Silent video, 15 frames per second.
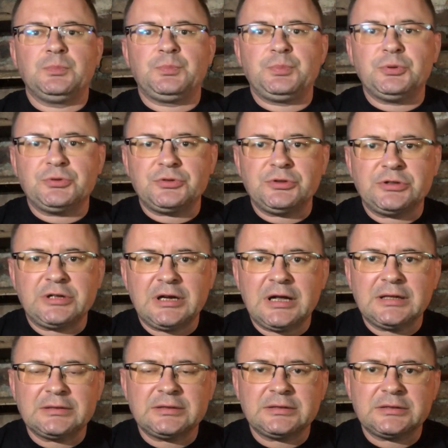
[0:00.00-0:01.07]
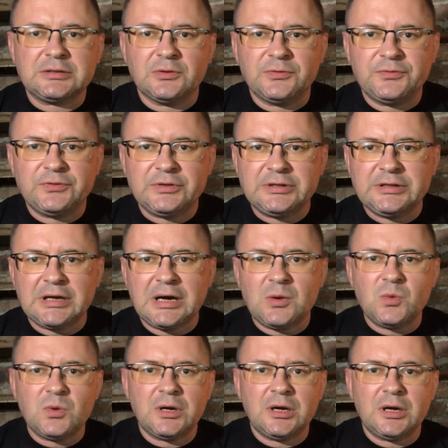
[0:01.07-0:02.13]
Putrid Cult to
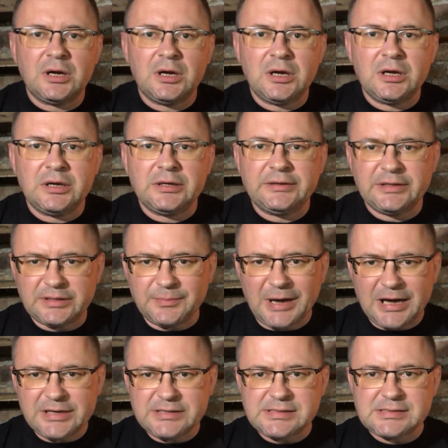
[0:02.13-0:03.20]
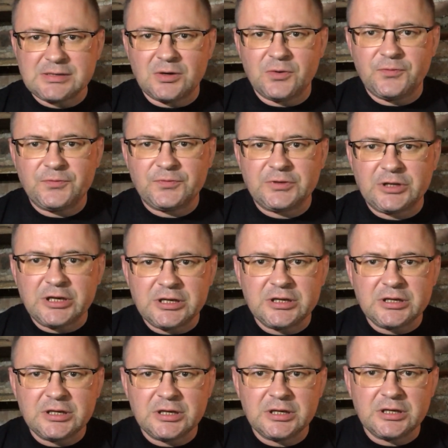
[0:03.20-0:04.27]
wydał e, The Demise of
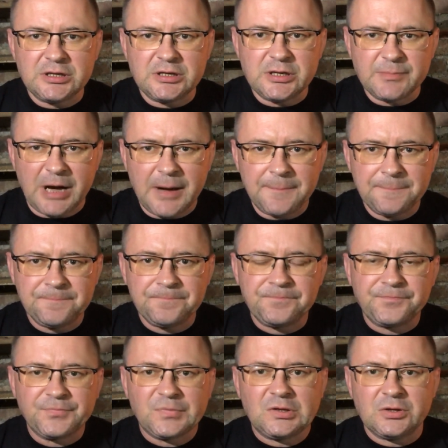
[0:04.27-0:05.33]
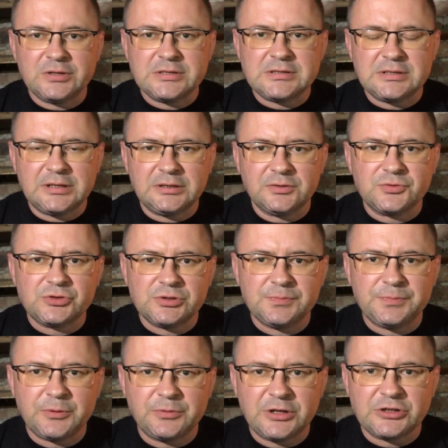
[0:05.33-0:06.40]
King Yima. To jest najnowszy
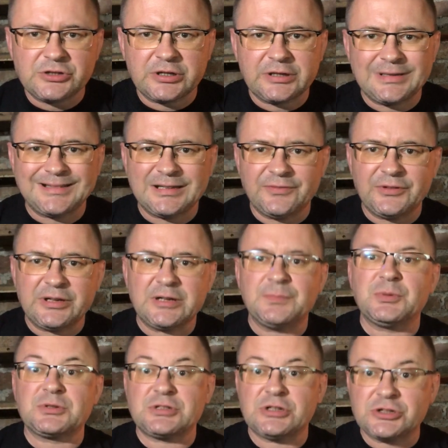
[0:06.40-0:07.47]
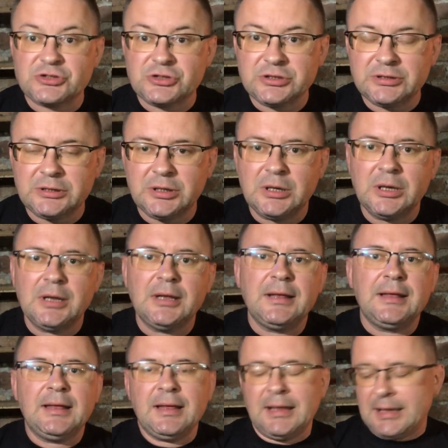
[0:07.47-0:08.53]
pełniaczek Cadaveric Possession.
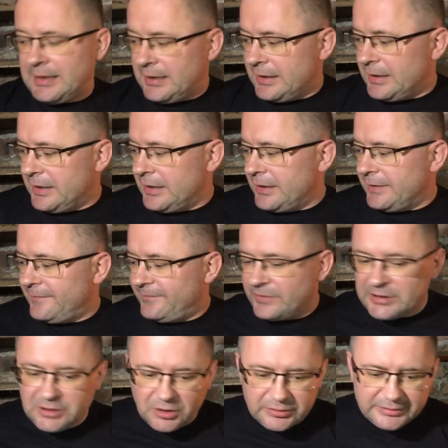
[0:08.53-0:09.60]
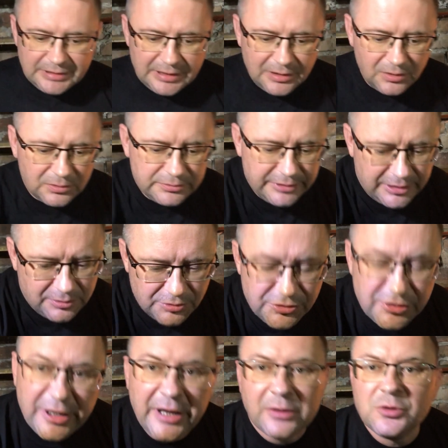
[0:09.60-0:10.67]
E, wygląda on jakoś
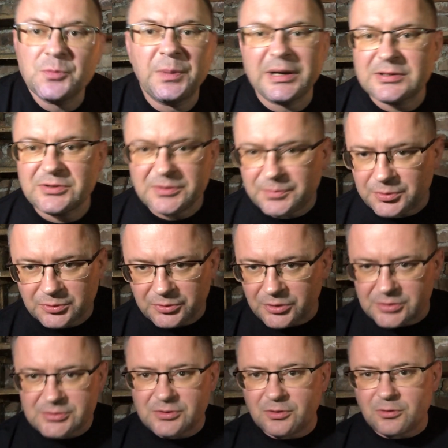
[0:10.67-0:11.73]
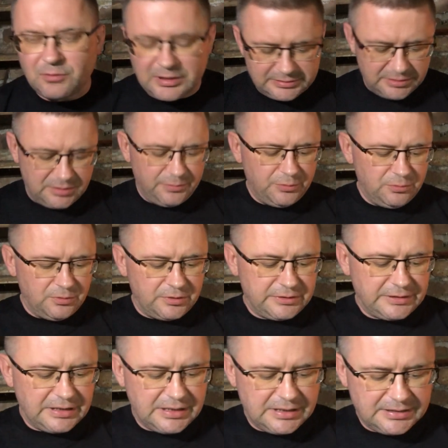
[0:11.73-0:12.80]
nie jakoś bardzo imponująco. Okładkę robił Lord
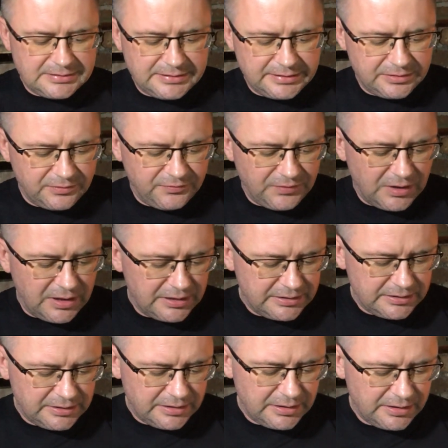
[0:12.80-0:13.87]
K z Necrofag. E,